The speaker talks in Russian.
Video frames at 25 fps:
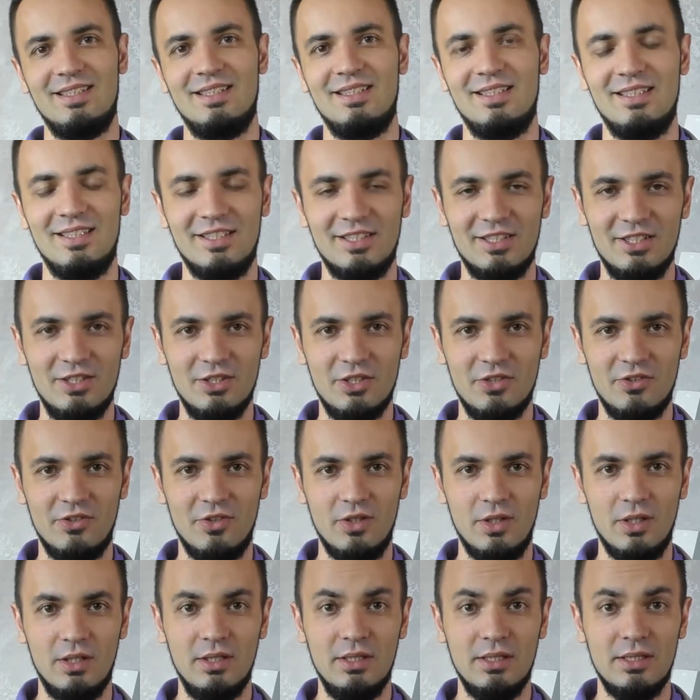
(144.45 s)

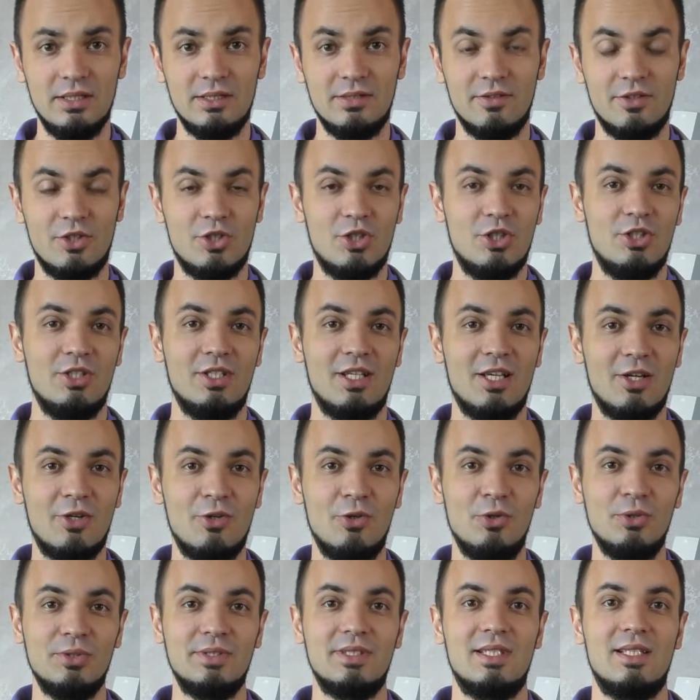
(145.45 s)
отреагировал и совершенно
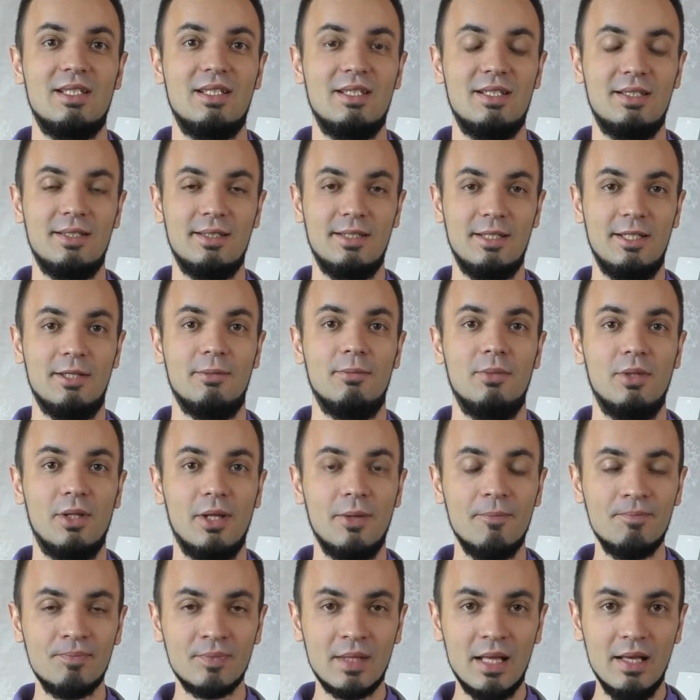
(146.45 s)
никакого страха не было.